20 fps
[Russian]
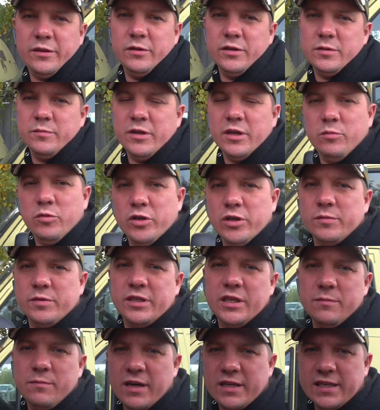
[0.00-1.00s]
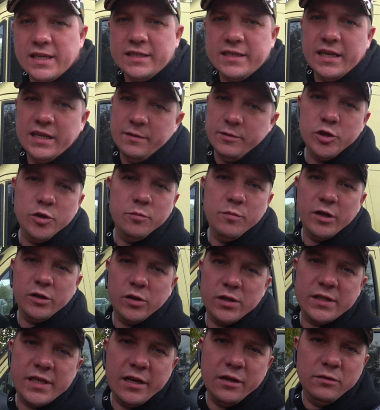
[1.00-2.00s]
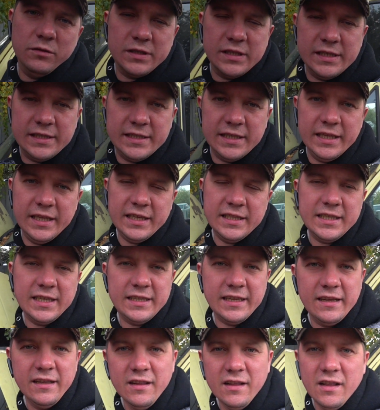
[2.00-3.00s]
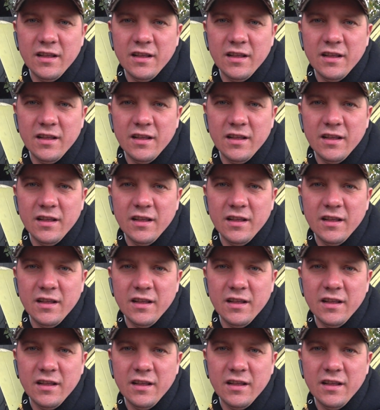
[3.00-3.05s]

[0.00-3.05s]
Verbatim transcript: То есть мы не будем снимать отдельно, чтобы мотор стоял возле стены где-то.